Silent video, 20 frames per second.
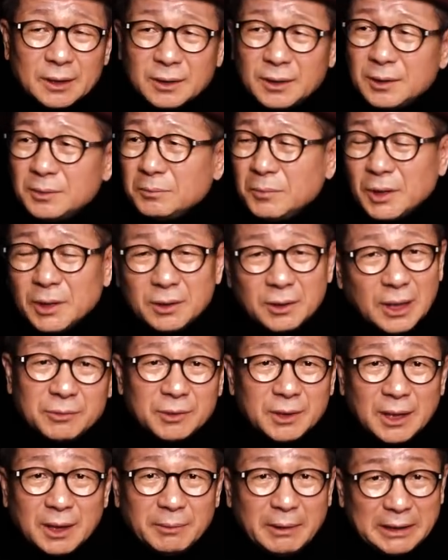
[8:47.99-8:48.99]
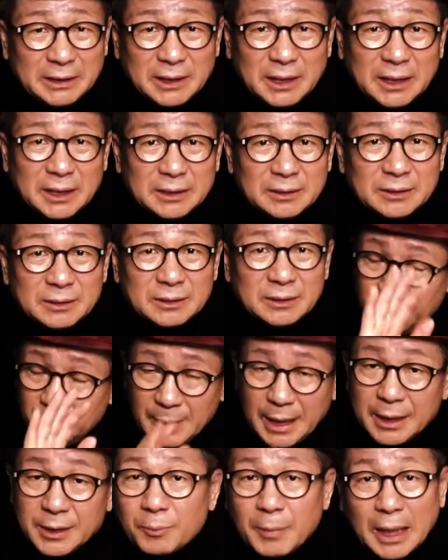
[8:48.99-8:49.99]
그건 뭐 우리나 마찬가지였어요.
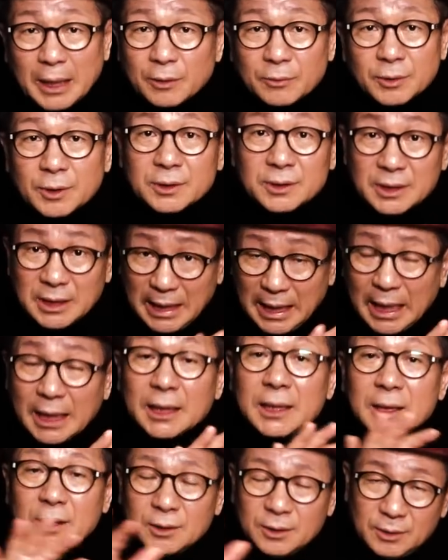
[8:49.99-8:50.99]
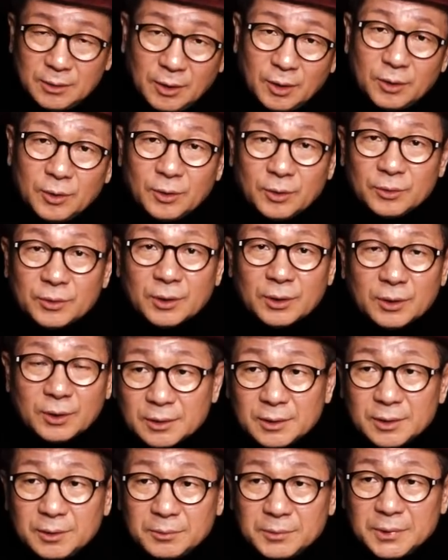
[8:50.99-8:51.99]
메일 말고 이제 한인 언론들.
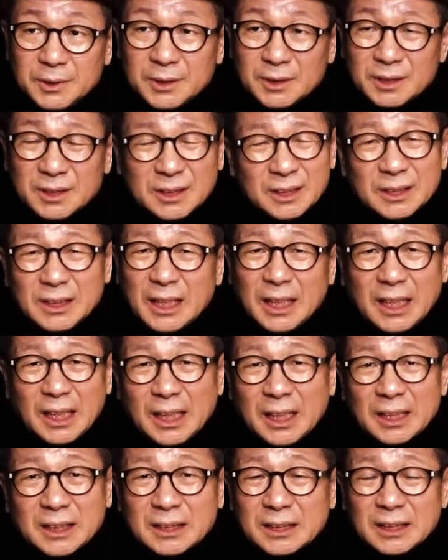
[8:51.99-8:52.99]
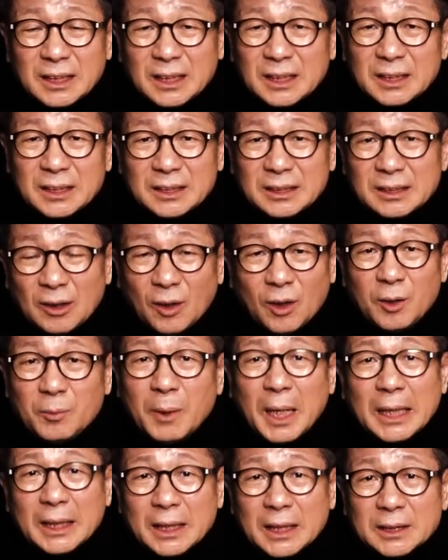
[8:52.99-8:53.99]
그러면 이제 근데 그게
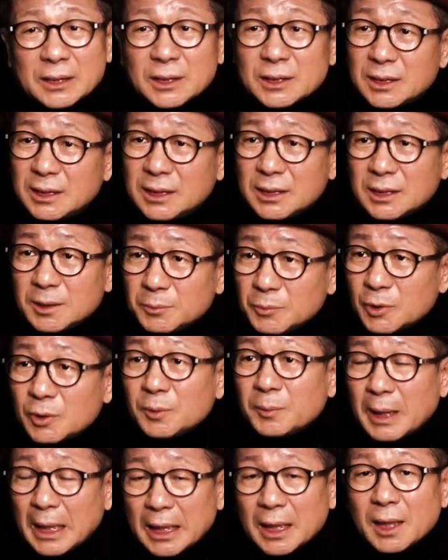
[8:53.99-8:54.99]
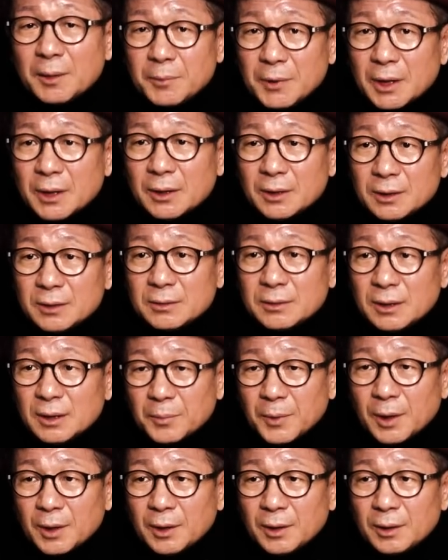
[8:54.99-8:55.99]
얼마 안 됐어요. 지금으로 말하면
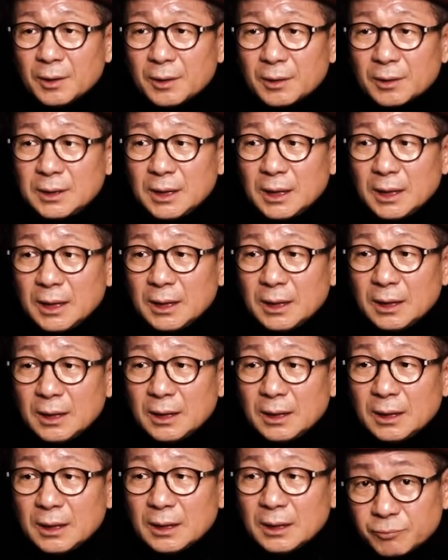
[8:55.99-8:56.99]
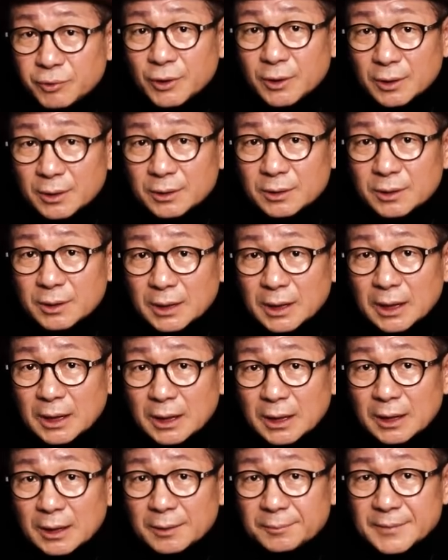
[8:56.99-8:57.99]
뭐
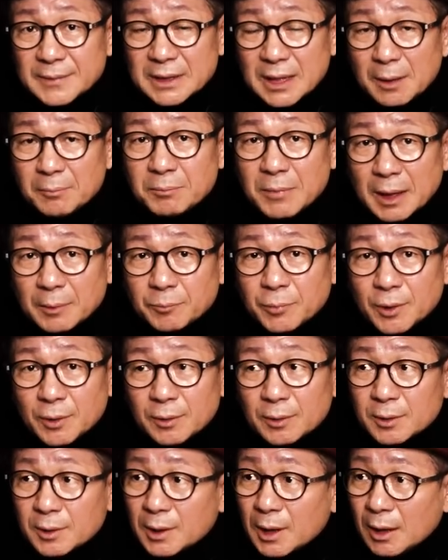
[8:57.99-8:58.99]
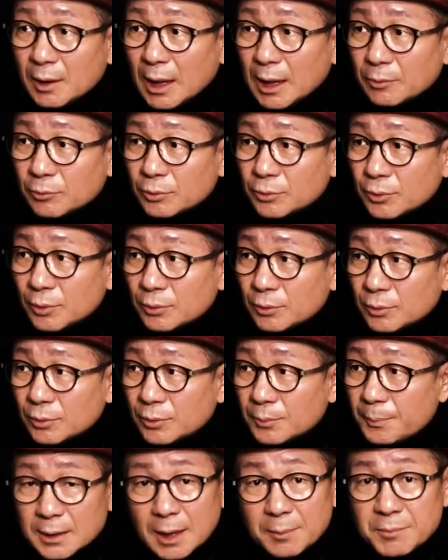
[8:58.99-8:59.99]
때뿌리였는데 300불. 그러니까 한국
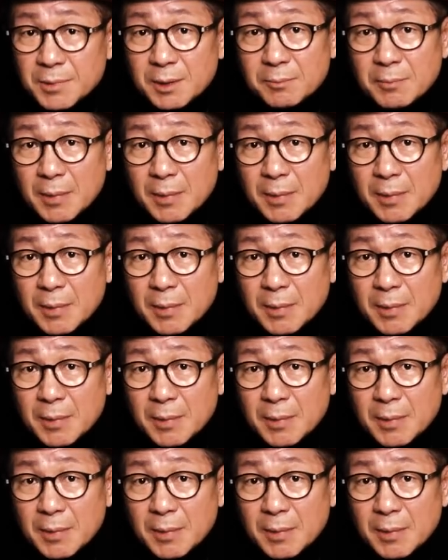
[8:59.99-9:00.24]
돈으로 30